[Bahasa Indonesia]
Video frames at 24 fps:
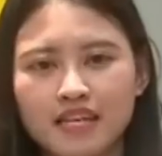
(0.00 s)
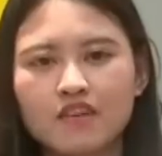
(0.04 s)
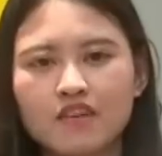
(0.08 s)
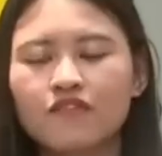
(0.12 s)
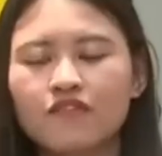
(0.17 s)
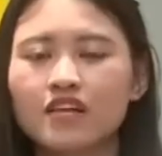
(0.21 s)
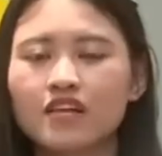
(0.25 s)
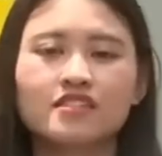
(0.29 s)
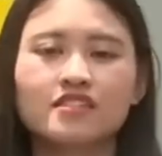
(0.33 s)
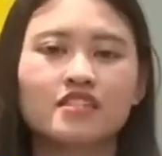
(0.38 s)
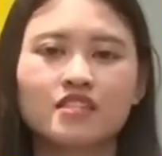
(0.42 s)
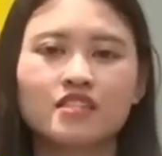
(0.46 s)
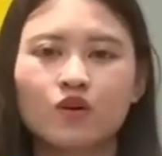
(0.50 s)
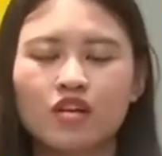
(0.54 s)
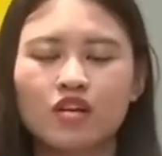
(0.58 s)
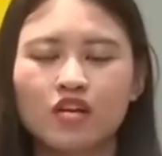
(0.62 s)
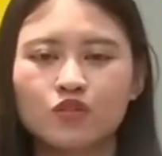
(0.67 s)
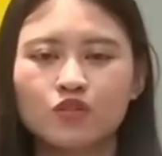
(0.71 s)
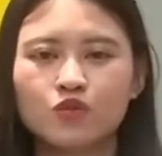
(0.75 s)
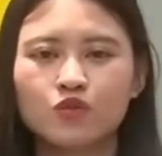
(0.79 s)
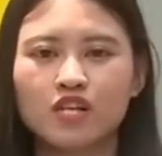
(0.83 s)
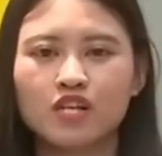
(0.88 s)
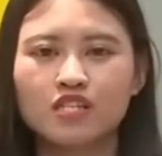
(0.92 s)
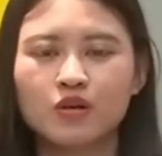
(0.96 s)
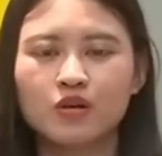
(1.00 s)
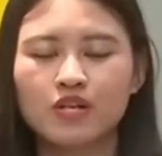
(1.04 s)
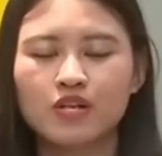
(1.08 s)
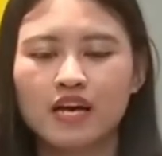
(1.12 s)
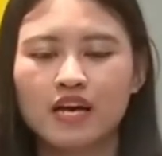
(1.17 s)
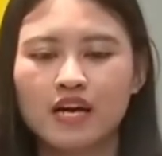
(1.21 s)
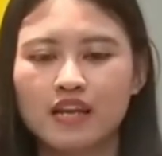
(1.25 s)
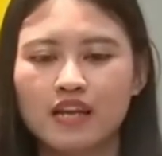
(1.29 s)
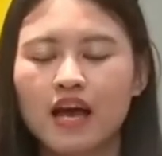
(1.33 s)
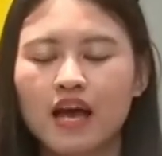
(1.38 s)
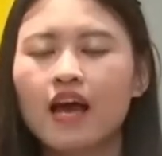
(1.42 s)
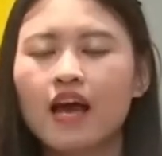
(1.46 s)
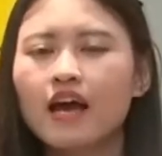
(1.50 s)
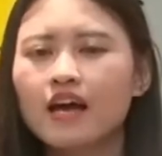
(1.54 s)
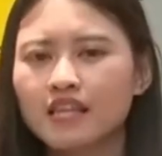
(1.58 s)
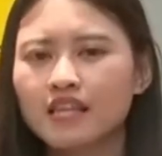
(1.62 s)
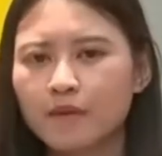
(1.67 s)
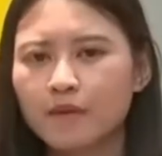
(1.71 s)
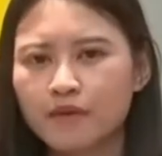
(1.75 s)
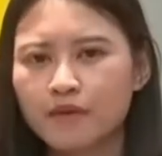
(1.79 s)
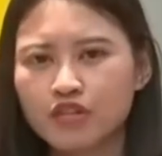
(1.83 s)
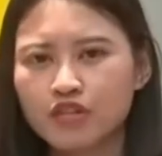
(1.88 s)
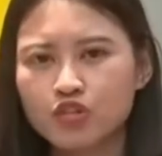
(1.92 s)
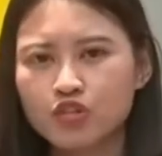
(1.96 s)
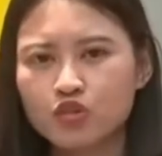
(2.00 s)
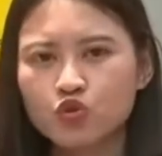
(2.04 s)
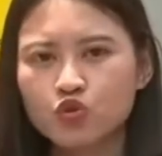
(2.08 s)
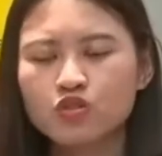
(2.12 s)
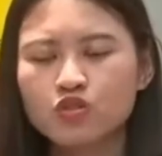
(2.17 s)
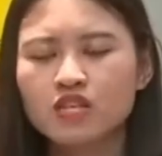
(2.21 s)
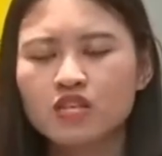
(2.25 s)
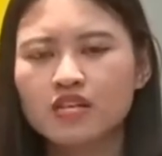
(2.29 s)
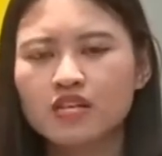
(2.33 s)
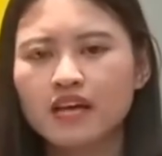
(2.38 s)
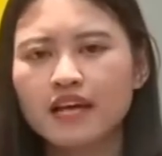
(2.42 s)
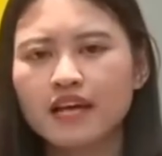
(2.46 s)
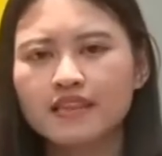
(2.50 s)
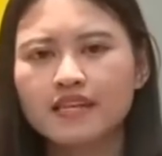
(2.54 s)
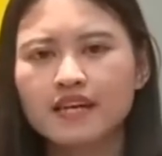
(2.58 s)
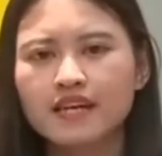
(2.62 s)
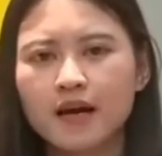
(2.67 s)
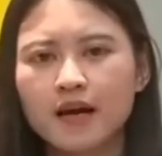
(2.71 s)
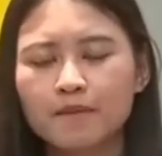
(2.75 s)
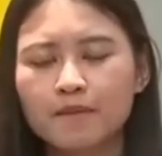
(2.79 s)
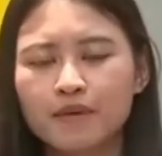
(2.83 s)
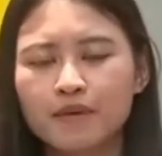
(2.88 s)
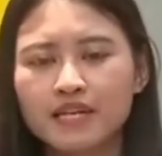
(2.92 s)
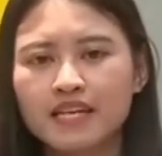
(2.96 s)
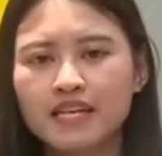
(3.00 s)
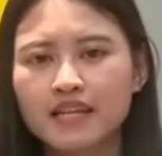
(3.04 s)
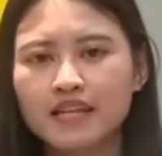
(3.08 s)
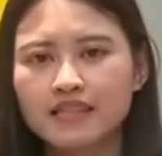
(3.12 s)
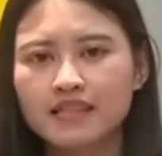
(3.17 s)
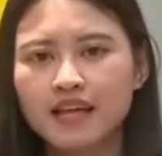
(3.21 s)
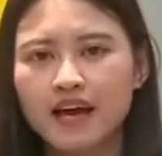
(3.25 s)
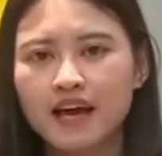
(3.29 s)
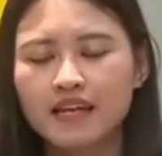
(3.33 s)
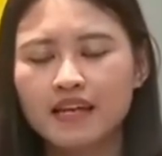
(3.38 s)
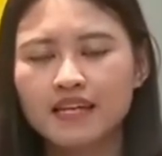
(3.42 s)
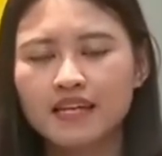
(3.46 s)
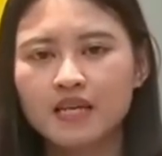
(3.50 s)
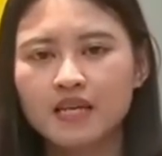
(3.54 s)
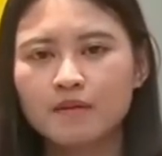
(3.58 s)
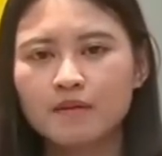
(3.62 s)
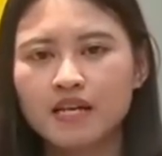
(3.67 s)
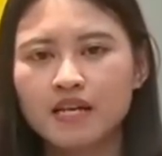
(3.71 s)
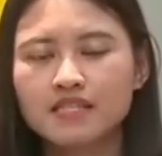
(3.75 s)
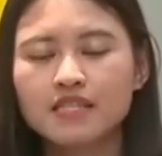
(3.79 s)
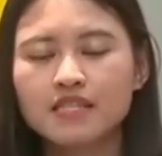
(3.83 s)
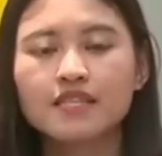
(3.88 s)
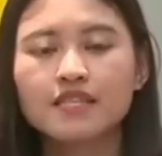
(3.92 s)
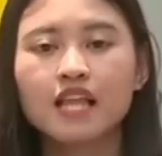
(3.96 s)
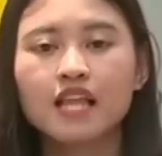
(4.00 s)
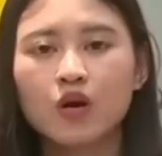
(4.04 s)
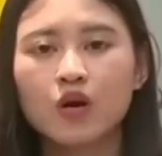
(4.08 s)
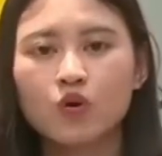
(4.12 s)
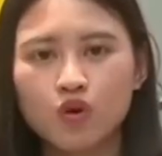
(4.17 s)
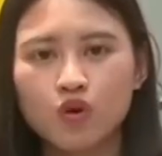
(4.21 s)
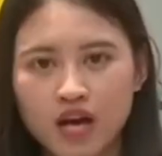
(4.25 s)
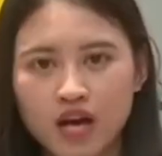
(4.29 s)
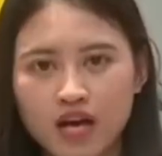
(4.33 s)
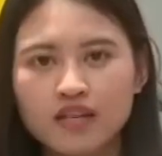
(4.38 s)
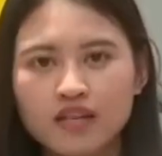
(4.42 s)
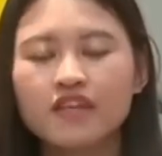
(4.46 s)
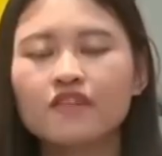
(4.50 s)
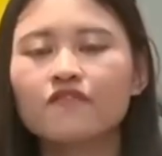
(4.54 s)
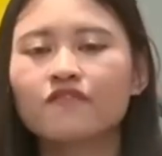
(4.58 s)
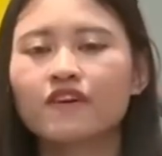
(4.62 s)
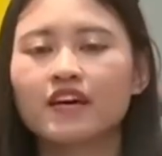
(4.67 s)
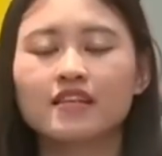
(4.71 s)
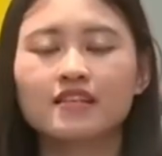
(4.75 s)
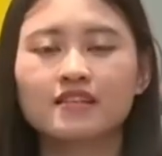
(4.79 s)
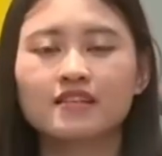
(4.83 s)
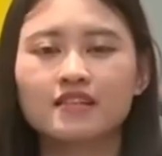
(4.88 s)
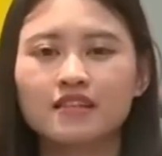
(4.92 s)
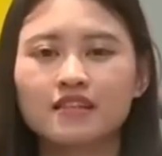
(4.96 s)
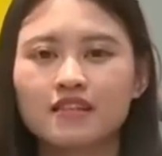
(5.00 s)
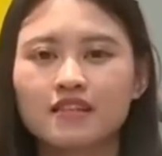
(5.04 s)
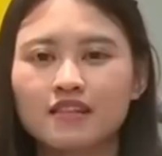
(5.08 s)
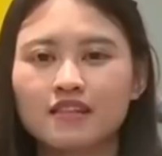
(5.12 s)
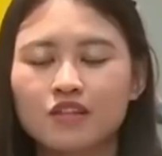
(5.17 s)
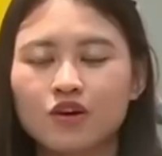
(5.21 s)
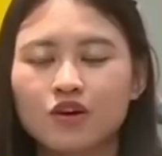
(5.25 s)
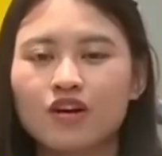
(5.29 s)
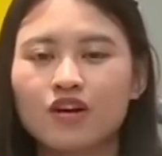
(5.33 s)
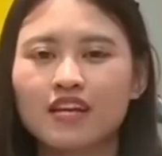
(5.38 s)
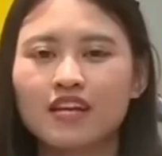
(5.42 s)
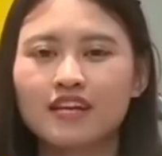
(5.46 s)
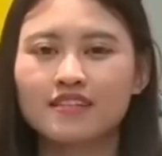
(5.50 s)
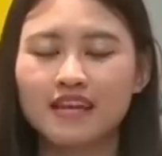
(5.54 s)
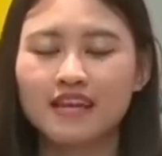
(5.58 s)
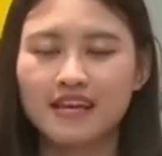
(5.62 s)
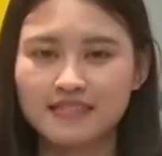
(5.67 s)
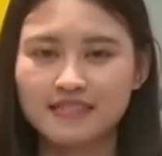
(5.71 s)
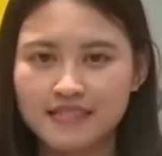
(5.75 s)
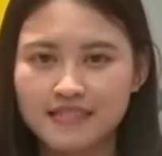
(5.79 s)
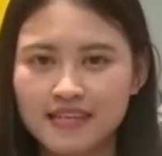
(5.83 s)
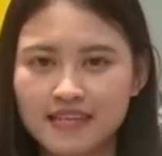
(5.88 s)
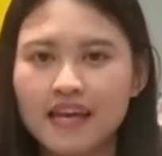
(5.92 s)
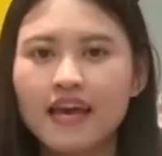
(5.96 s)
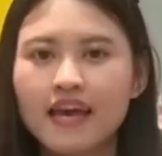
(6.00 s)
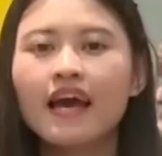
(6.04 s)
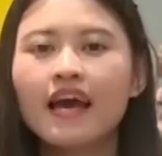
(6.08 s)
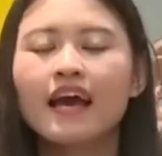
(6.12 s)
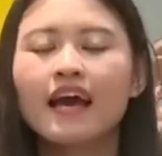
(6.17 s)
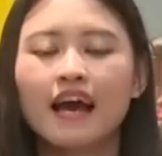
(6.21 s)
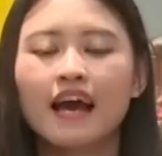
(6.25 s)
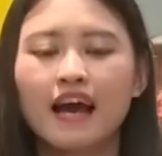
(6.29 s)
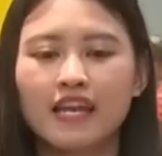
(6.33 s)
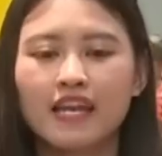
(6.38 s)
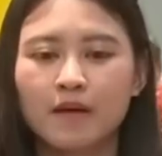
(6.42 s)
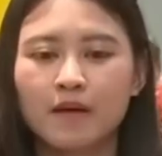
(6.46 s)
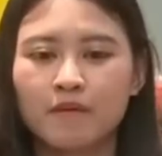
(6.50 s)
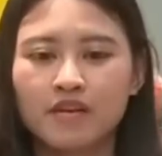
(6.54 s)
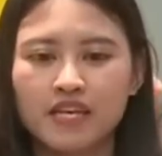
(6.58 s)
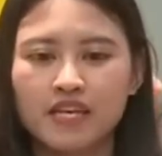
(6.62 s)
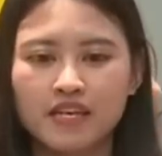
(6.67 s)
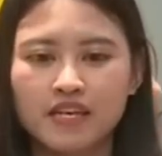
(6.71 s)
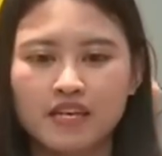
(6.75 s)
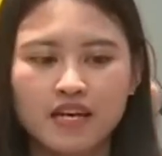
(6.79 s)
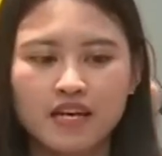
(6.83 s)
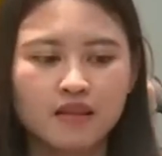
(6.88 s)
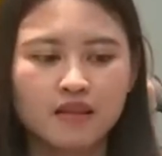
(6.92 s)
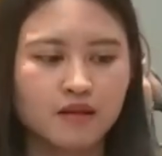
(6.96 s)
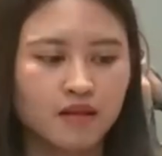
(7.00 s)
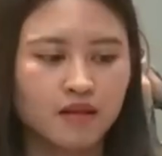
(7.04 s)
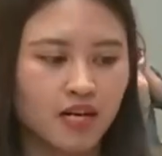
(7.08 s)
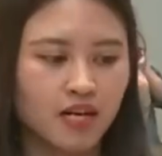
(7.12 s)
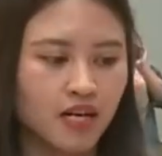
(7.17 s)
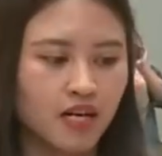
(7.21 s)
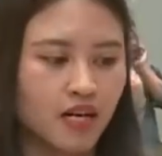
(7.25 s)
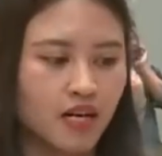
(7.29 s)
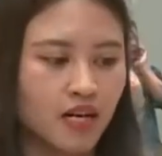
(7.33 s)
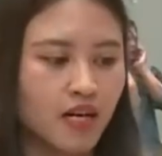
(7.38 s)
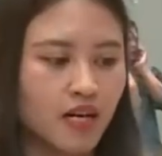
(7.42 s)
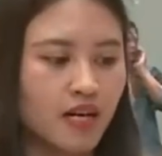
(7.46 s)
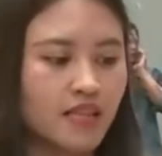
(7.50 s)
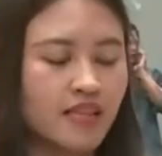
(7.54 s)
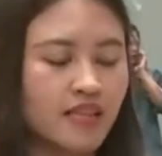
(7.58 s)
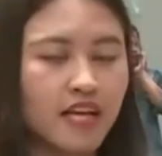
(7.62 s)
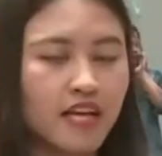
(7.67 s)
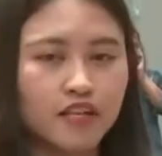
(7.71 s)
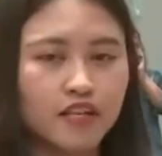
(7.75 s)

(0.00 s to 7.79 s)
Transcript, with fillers: ini Francisco dan juga saudara, tapi tentu terkait dengan pendataan ini masih dilakukan inventorisasi karena mengingat eh,